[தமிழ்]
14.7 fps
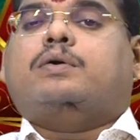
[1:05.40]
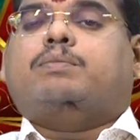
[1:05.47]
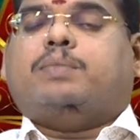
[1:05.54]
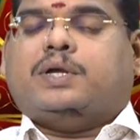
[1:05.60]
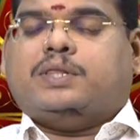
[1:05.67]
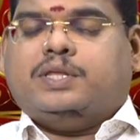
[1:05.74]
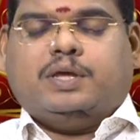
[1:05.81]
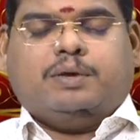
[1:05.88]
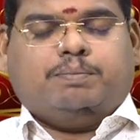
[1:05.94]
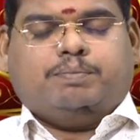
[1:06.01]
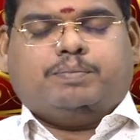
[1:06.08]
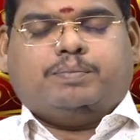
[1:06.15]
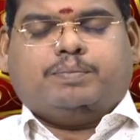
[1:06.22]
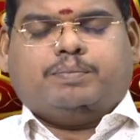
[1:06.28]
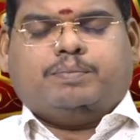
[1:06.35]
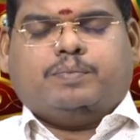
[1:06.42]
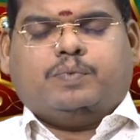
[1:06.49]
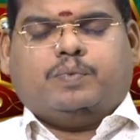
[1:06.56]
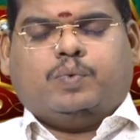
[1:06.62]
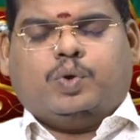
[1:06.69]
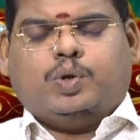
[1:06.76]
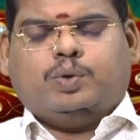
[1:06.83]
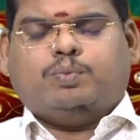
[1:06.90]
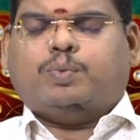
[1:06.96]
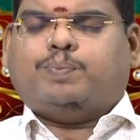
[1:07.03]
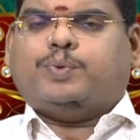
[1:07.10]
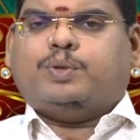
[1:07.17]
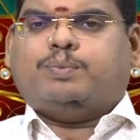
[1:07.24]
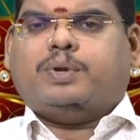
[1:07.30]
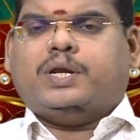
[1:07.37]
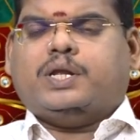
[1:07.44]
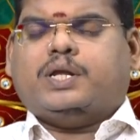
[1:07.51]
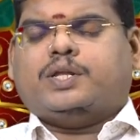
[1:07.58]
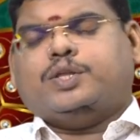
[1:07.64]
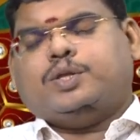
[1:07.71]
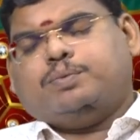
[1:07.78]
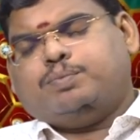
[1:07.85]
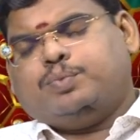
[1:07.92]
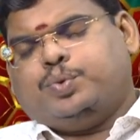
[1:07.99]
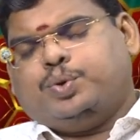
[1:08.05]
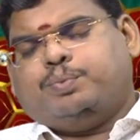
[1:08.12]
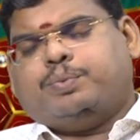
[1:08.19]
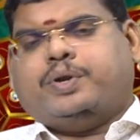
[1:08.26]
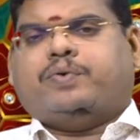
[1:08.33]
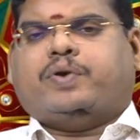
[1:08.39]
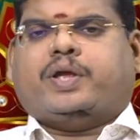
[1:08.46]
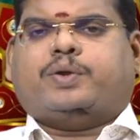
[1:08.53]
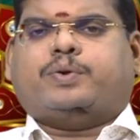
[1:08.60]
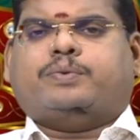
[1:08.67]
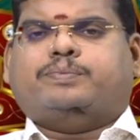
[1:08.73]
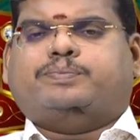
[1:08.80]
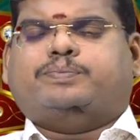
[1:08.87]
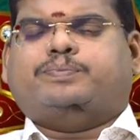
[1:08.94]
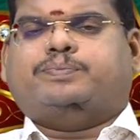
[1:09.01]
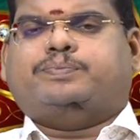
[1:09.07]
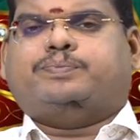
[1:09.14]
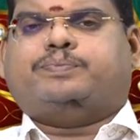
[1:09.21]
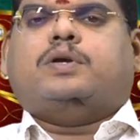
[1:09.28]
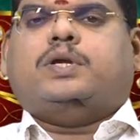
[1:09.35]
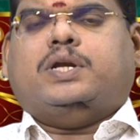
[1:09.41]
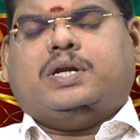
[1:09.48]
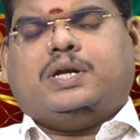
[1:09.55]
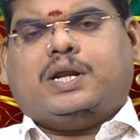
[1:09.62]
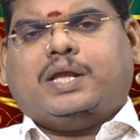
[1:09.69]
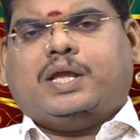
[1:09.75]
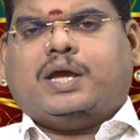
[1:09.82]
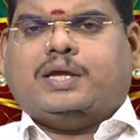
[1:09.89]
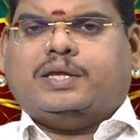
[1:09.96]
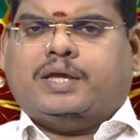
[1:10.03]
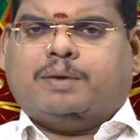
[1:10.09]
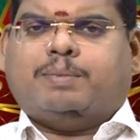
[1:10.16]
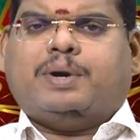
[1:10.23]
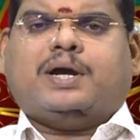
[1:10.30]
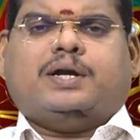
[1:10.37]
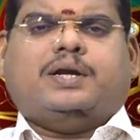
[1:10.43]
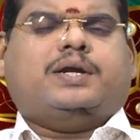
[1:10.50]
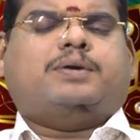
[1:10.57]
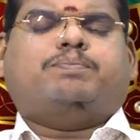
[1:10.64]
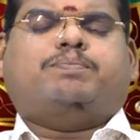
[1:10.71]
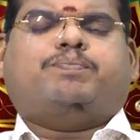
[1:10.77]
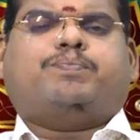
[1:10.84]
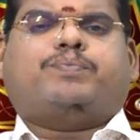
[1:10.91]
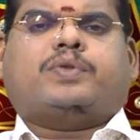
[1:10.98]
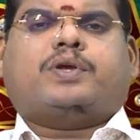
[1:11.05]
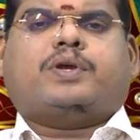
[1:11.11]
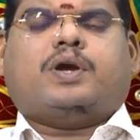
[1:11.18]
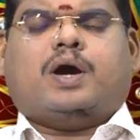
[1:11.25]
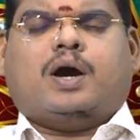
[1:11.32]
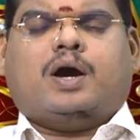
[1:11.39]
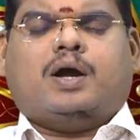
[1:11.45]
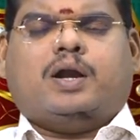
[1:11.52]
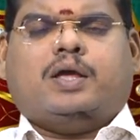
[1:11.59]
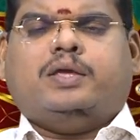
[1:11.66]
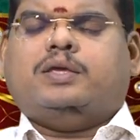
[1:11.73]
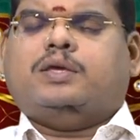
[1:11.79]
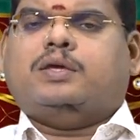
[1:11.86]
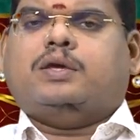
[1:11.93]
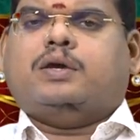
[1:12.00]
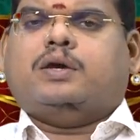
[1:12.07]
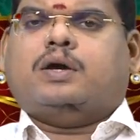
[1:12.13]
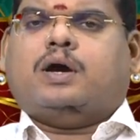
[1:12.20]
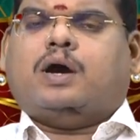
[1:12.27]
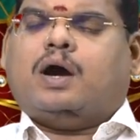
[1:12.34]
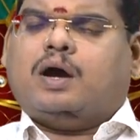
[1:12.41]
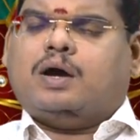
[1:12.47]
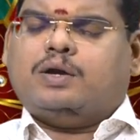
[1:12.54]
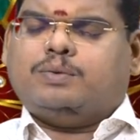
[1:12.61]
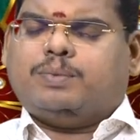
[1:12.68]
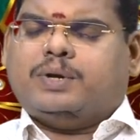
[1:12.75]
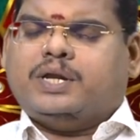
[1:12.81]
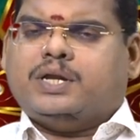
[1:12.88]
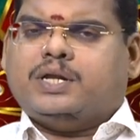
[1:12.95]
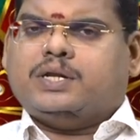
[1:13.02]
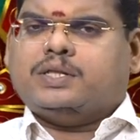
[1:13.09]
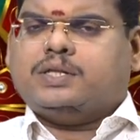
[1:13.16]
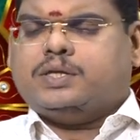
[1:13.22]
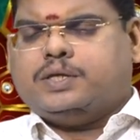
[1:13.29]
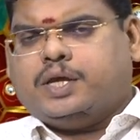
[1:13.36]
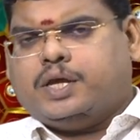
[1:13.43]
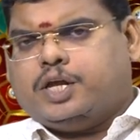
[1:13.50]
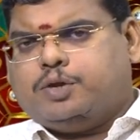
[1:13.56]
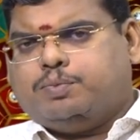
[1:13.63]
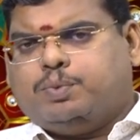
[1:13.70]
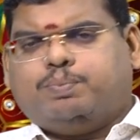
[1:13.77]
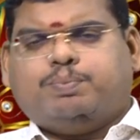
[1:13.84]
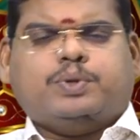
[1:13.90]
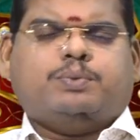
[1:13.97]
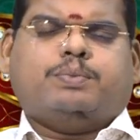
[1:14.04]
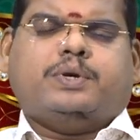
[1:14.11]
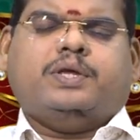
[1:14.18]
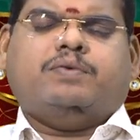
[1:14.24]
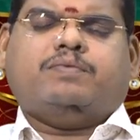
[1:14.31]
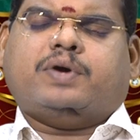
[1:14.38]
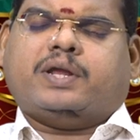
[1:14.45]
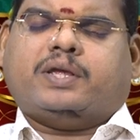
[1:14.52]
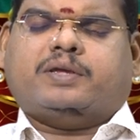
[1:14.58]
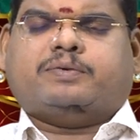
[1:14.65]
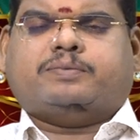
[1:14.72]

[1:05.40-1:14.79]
மதியம் ஒன்று முப்பது மணிலேருந்து மூணு மணி வரைக்கும் இன்றைய யமகண்டம் காலை ஆறு மணிலிருந்து ஏழு முப்பது மணி வரை